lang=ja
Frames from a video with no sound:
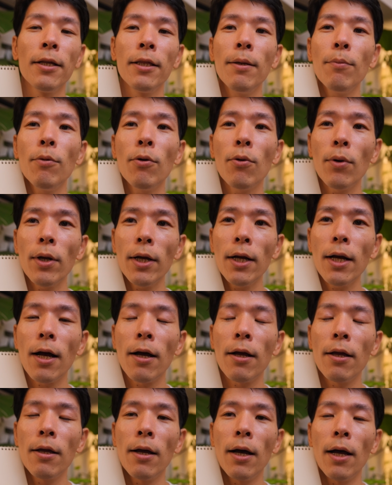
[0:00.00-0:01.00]
でもこれ
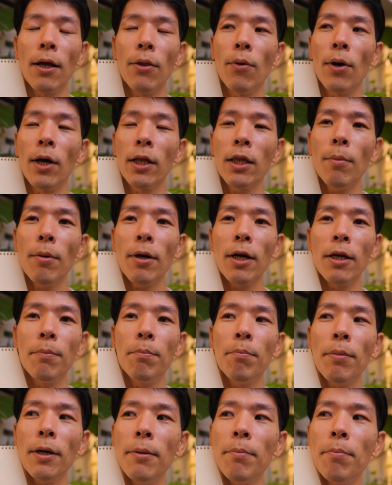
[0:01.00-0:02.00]
が、あの、頭がいっ
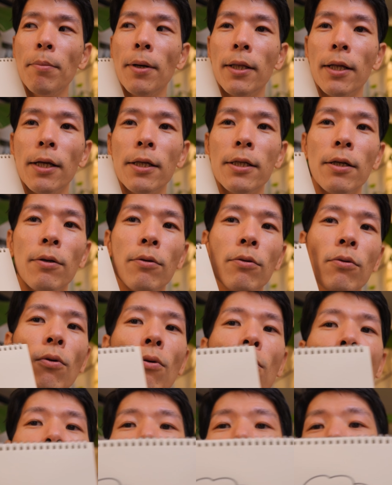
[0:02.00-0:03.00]
ぱいいっぱいになっちゃうと、